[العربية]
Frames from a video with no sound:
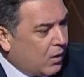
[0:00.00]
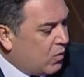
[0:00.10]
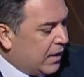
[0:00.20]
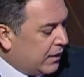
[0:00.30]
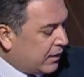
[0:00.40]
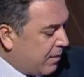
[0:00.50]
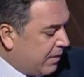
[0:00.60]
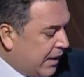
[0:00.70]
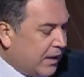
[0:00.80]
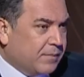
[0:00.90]
أولا
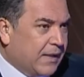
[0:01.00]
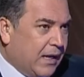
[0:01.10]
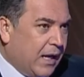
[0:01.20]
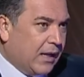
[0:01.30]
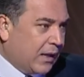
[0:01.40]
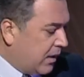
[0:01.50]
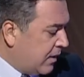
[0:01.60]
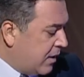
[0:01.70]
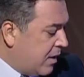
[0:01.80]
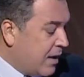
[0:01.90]
قبل أن نبدأ
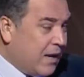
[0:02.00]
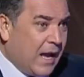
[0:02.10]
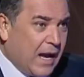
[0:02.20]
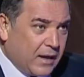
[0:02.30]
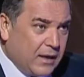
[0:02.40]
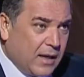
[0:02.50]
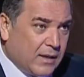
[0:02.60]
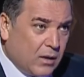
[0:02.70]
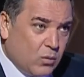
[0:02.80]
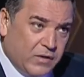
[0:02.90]
الحلقة
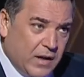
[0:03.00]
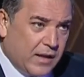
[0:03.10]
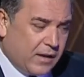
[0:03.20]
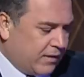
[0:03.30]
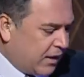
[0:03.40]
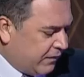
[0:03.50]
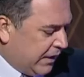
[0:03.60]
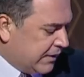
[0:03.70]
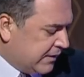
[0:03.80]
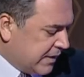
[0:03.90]
حقيقة وفق هذا الظرف
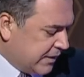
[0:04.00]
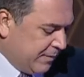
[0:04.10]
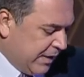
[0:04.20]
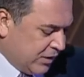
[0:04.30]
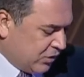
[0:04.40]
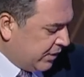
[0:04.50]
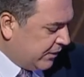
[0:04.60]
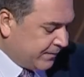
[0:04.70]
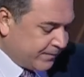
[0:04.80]
الحساس لما يجري